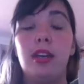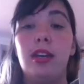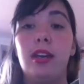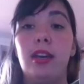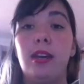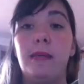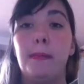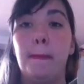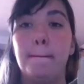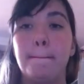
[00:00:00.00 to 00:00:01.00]
E,
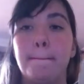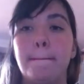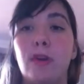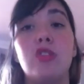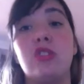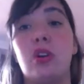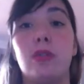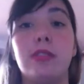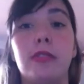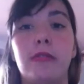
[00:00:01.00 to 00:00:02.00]
ehm, lo so,
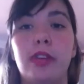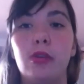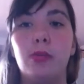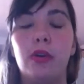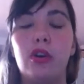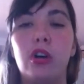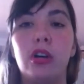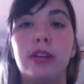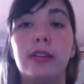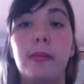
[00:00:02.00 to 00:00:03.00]
questo è un video un po'
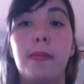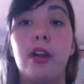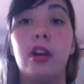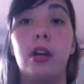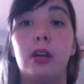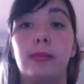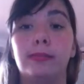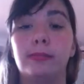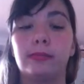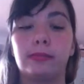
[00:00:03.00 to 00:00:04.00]
corto, però
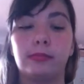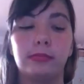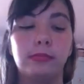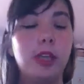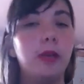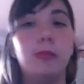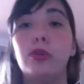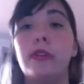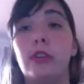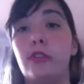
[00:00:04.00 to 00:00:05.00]

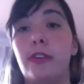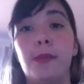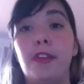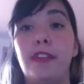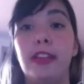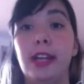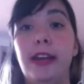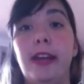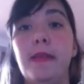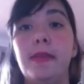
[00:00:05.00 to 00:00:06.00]
appunto volevo farvi
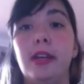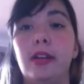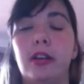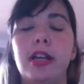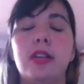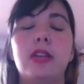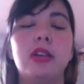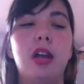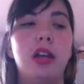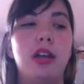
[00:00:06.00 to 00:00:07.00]
vedere i libri che ho
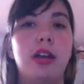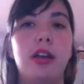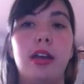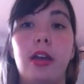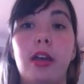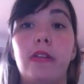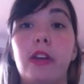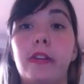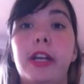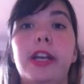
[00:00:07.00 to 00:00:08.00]
letto e
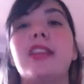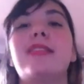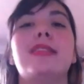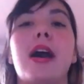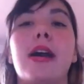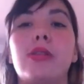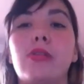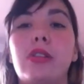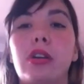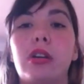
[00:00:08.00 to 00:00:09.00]
volevo ringraziare
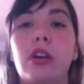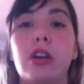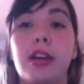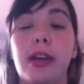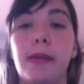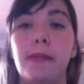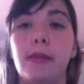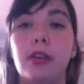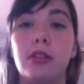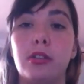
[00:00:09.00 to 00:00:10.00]
tutti coloro che
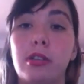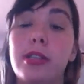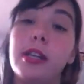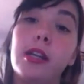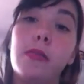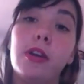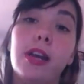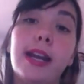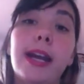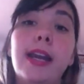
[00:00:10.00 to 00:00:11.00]
si sono iscritti al mio
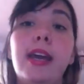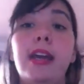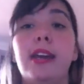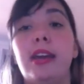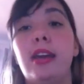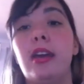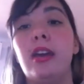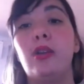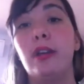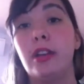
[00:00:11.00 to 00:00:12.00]
canale e
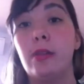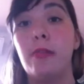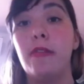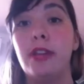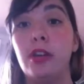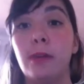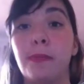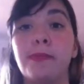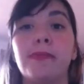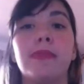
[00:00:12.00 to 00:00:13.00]
che guardano i miei
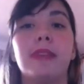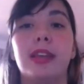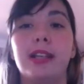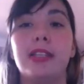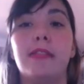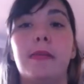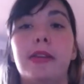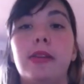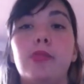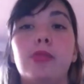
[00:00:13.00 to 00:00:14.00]
video. Grazie
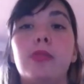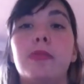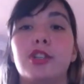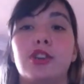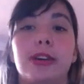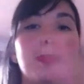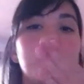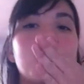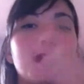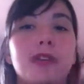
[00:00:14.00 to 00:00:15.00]
veramente a tutti, un
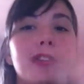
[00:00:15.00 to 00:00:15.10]
bacione.